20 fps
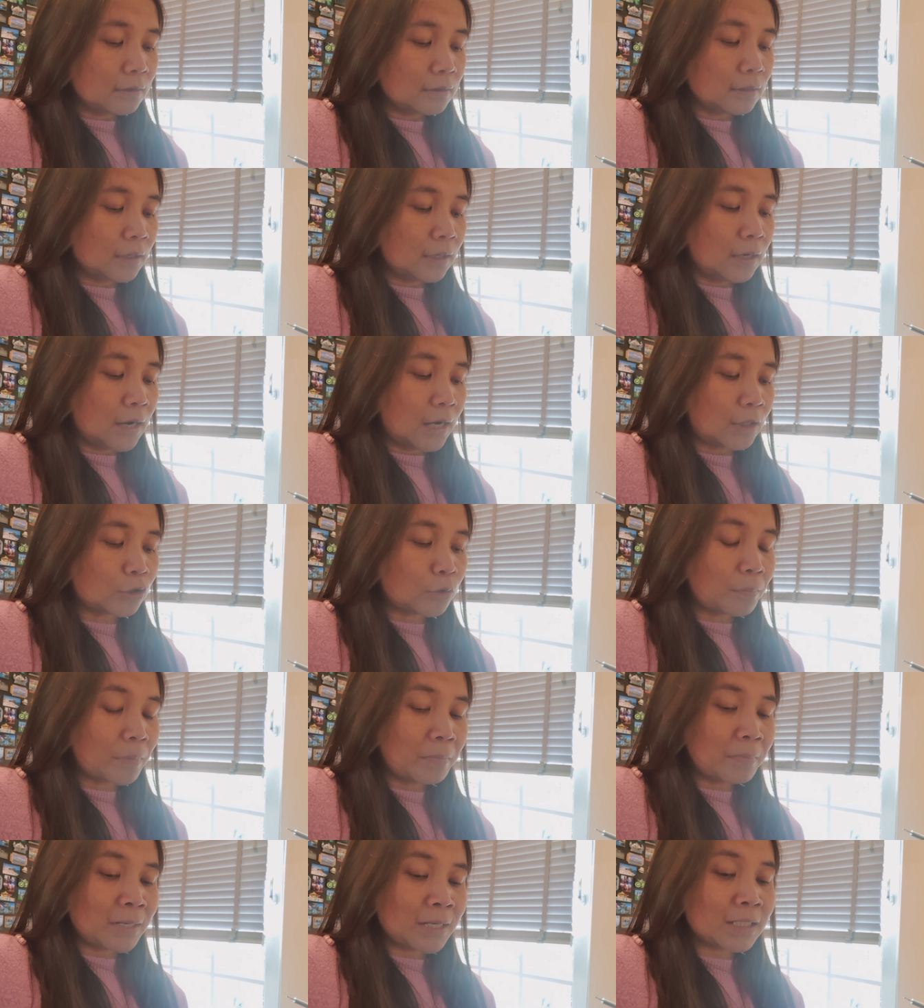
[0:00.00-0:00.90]
uh, atau
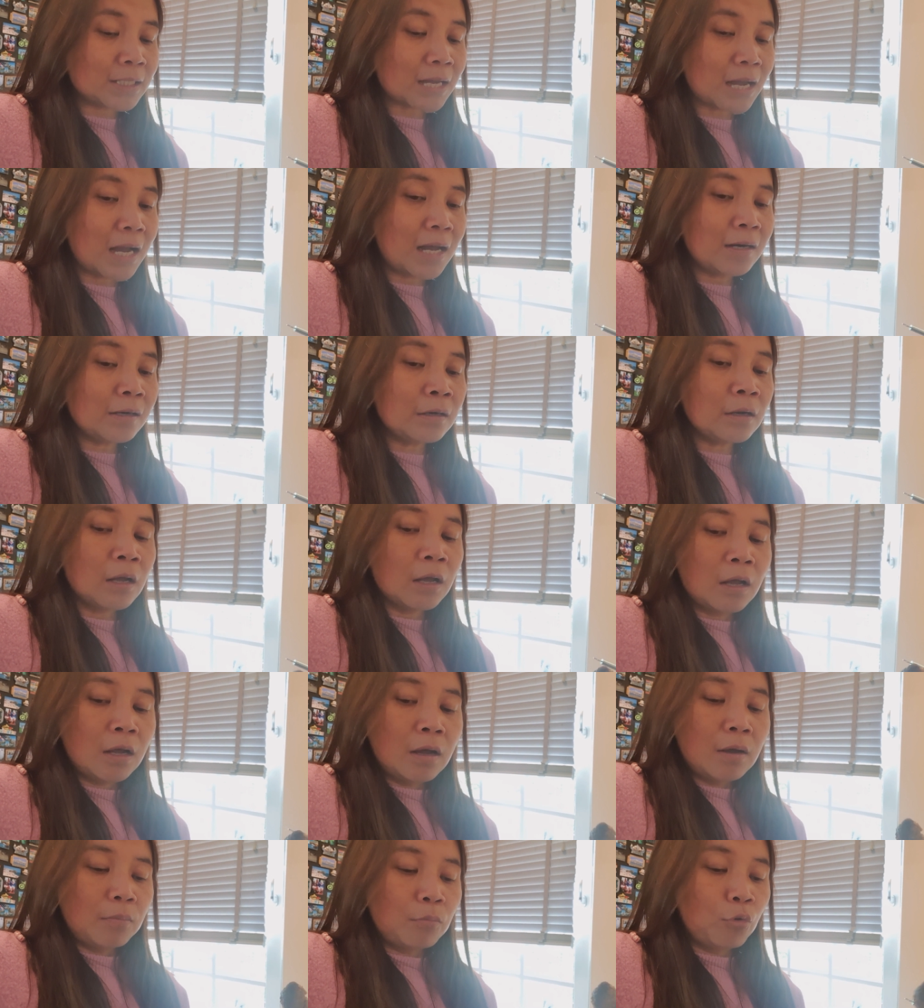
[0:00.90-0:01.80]
pemeriksaan
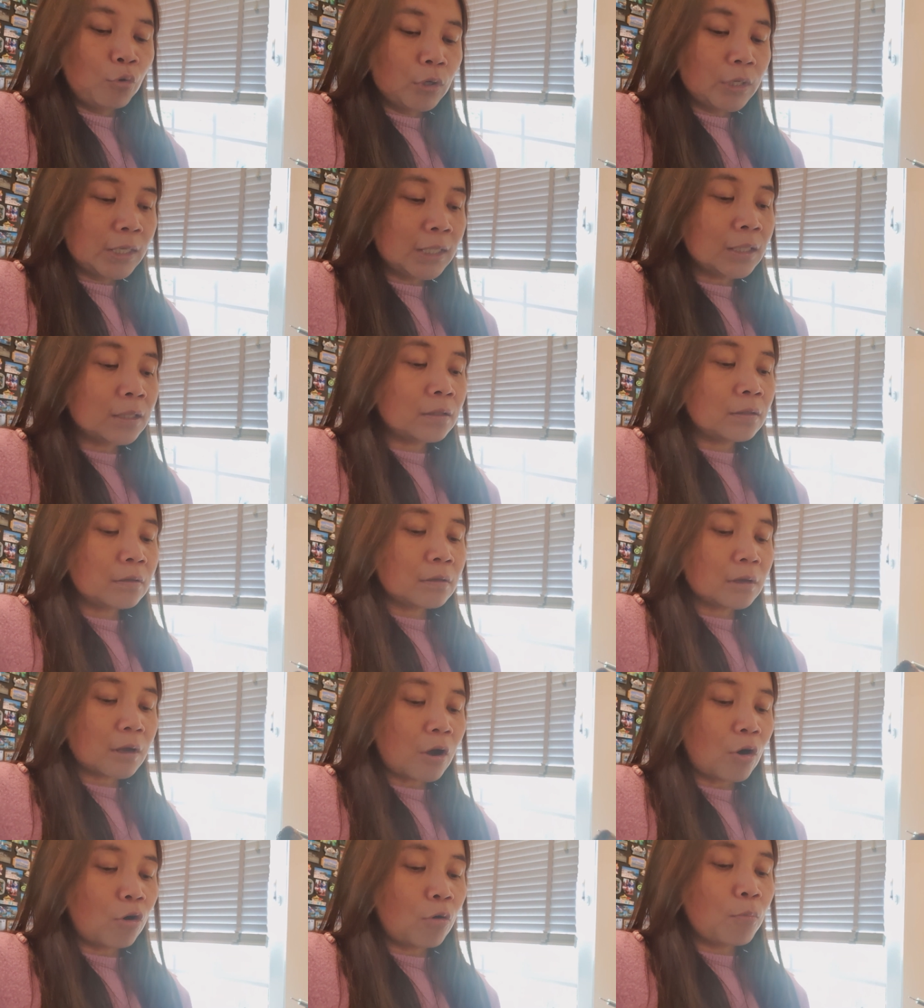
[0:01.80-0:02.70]
mungkin
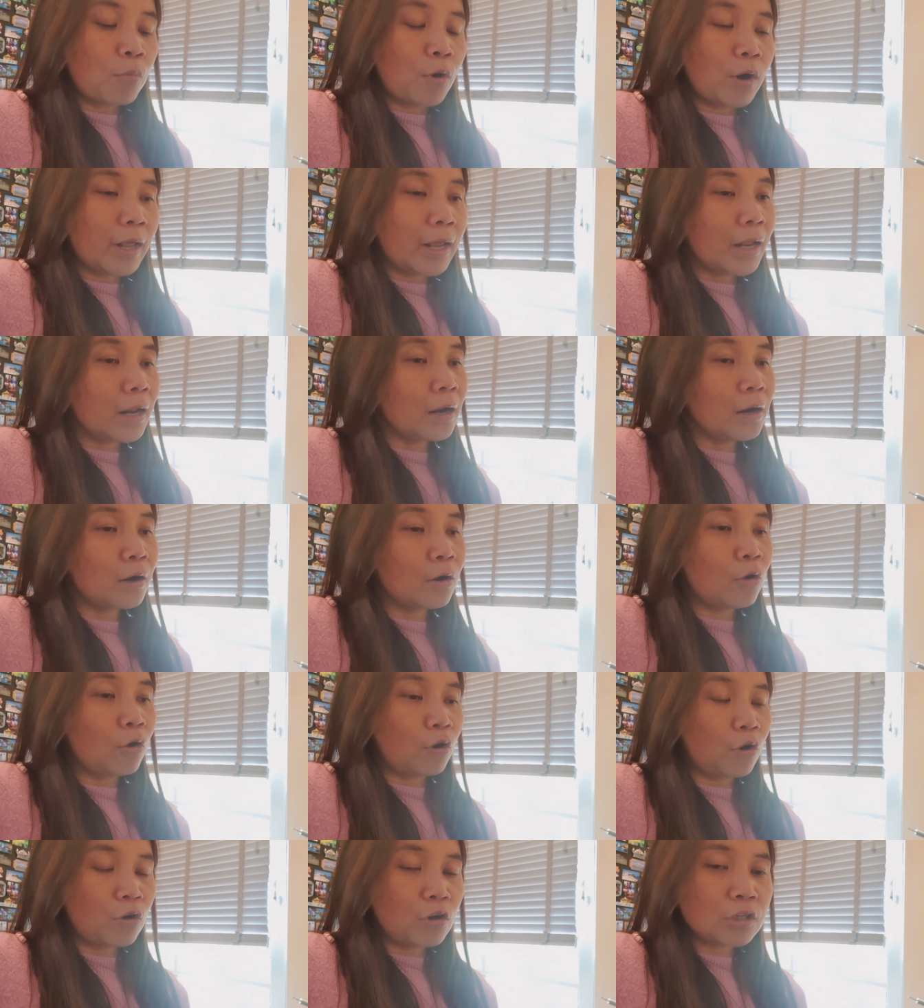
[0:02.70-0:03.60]
kalau boleh
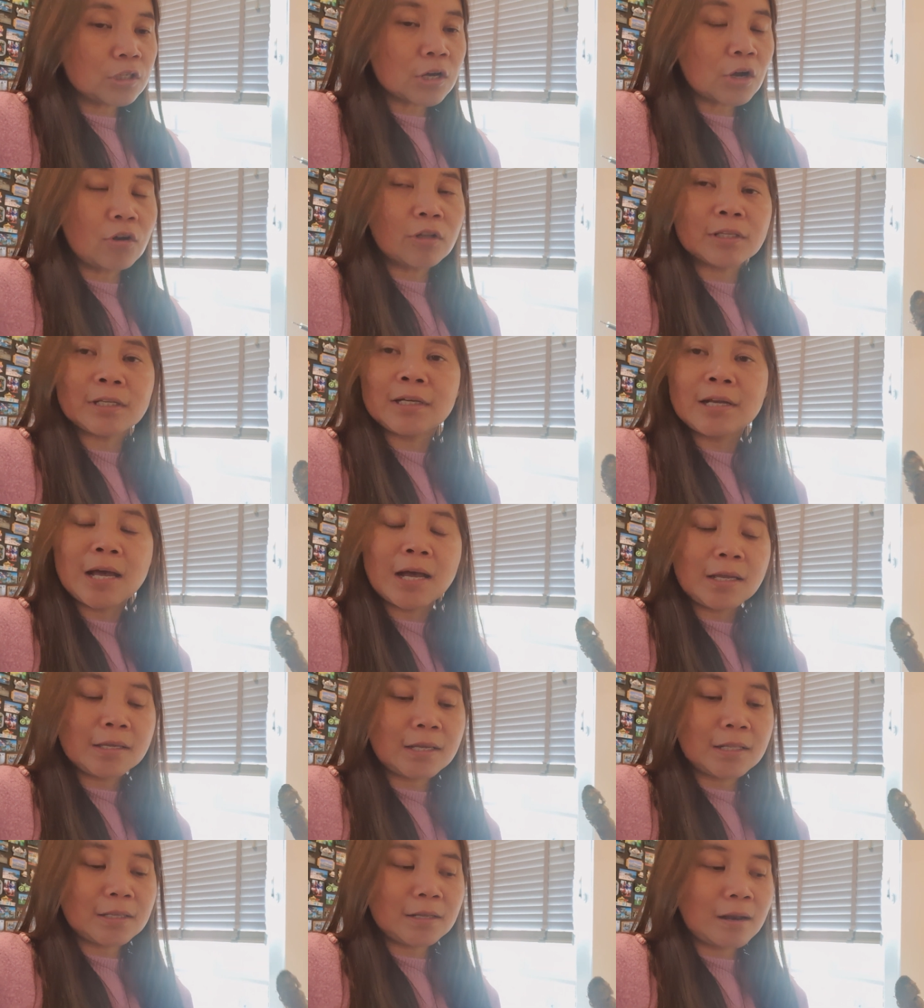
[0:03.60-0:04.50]
lolos kalau
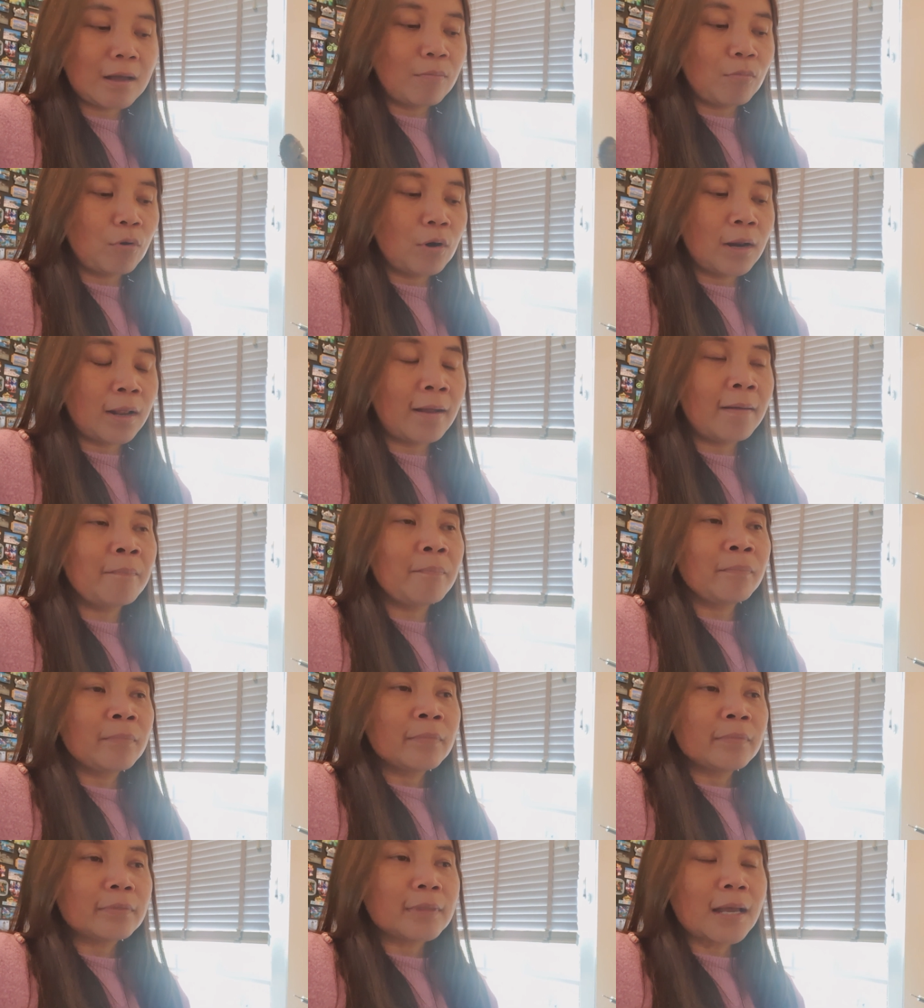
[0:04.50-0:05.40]
tidak ya tidak boleh
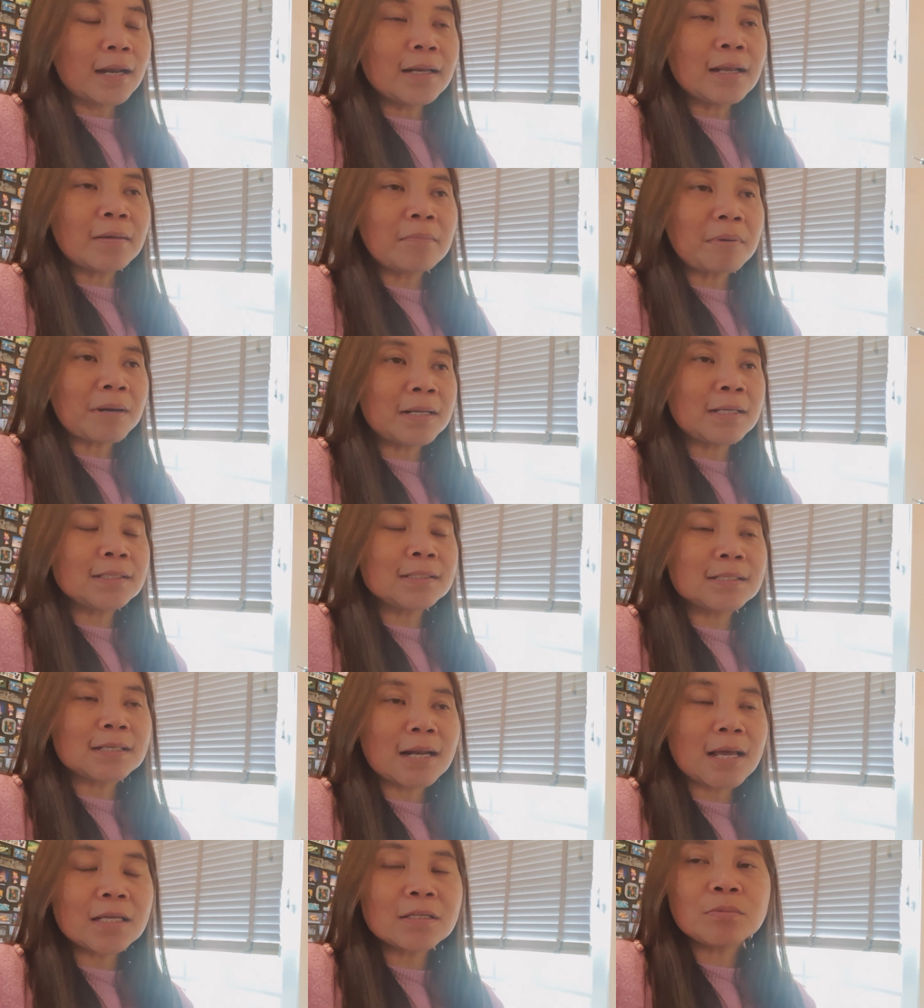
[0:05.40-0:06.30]
dan yang paling
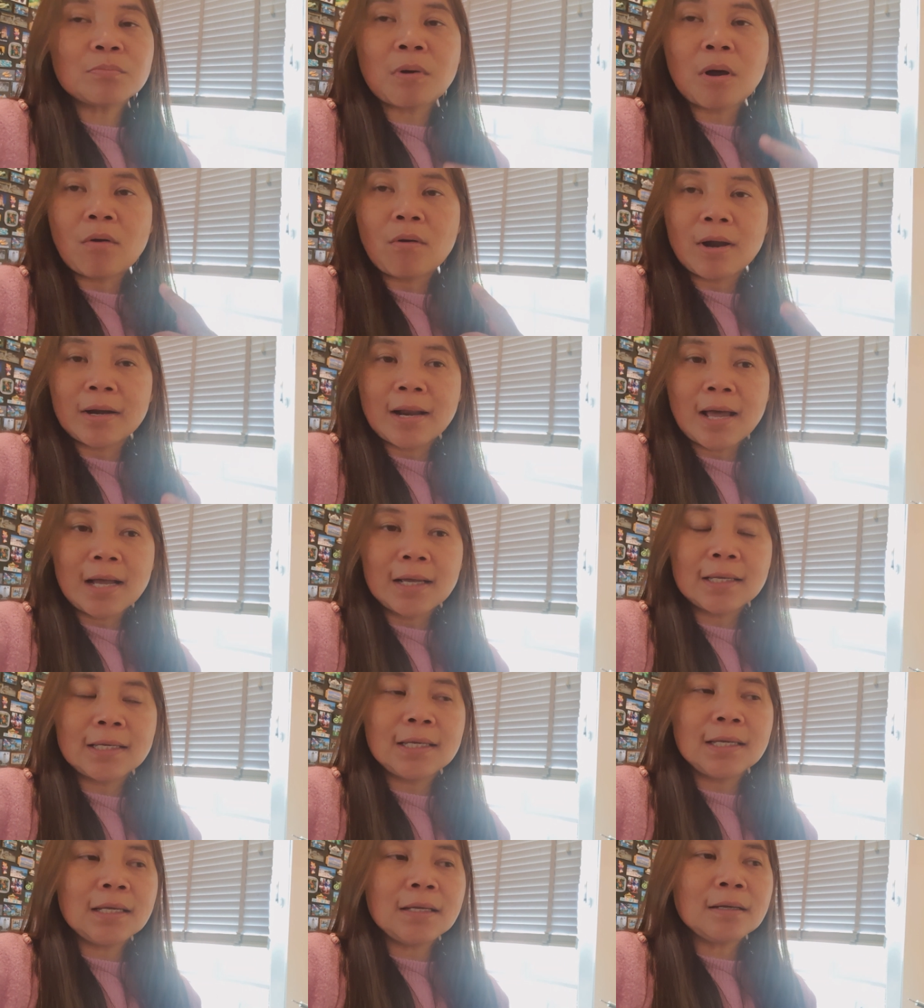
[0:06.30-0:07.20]
jelas bahwa
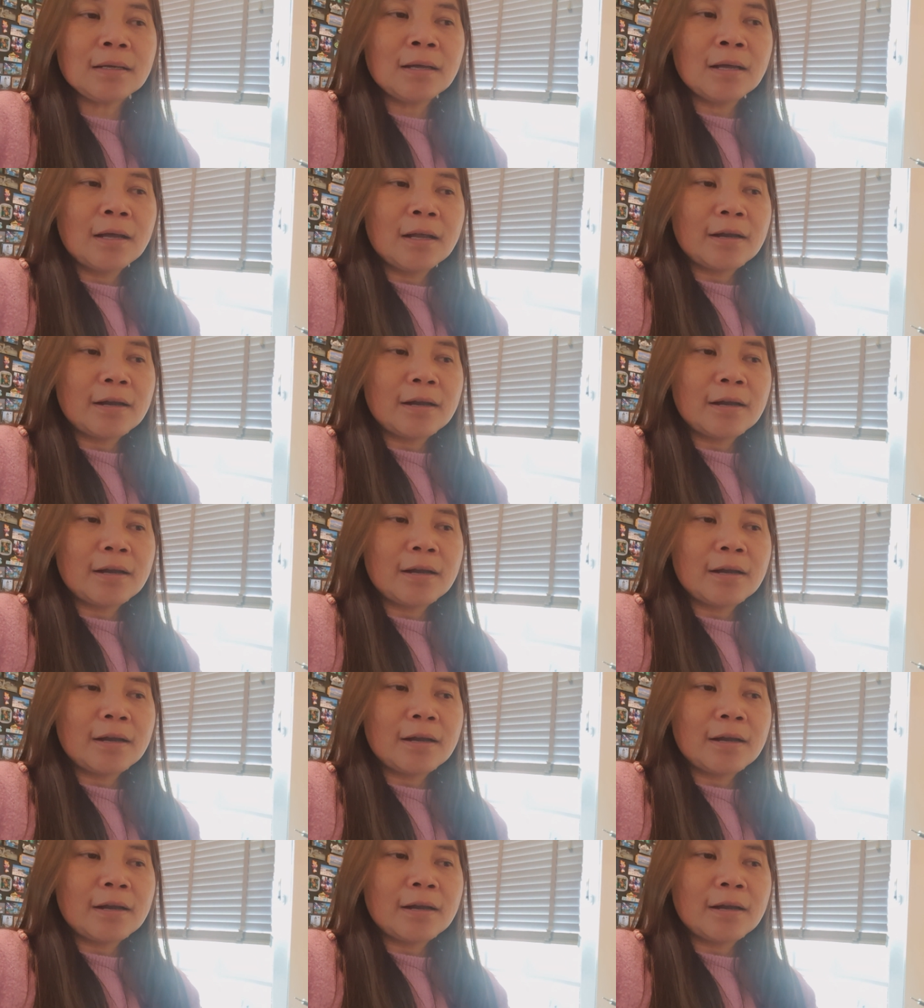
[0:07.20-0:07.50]
daging